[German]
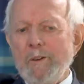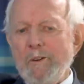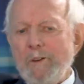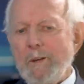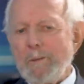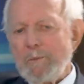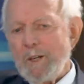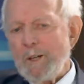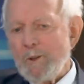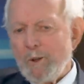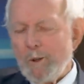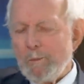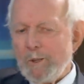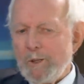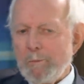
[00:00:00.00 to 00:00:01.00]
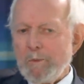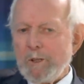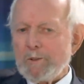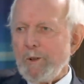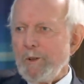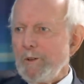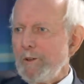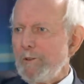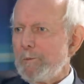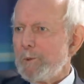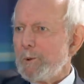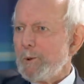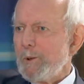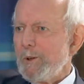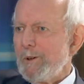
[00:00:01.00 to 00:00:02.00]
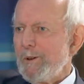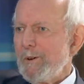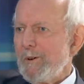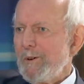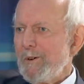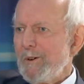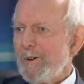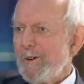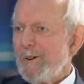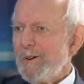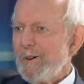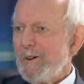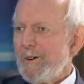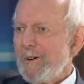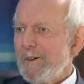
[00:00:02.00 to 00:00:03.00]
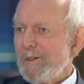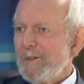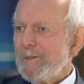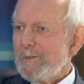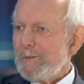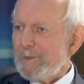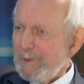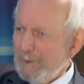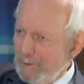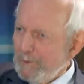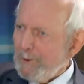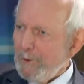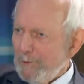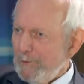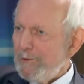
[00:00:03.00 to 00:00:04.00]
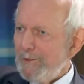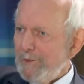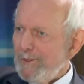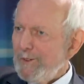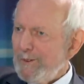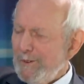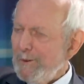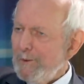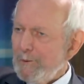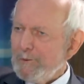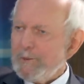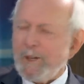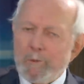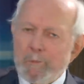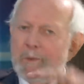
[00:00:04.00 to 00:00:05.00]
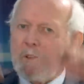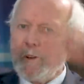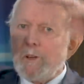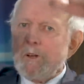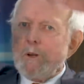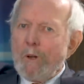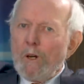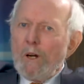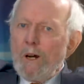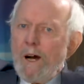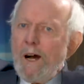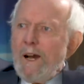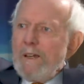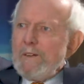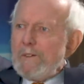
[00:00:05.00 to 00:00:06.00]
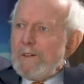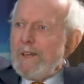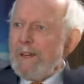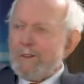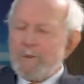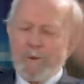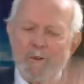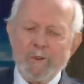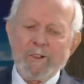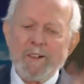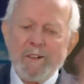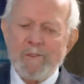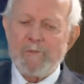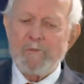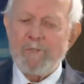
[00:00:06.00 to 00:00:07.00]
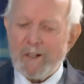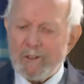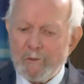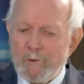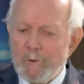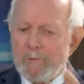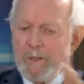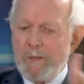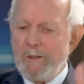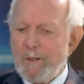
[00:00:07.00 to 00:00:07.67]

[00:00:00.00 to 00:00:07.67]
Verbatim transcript: dem gegenüber die McDonalds-Bude. Ja. Das, äh, das mit äh, Hightech und Riesenwachstum in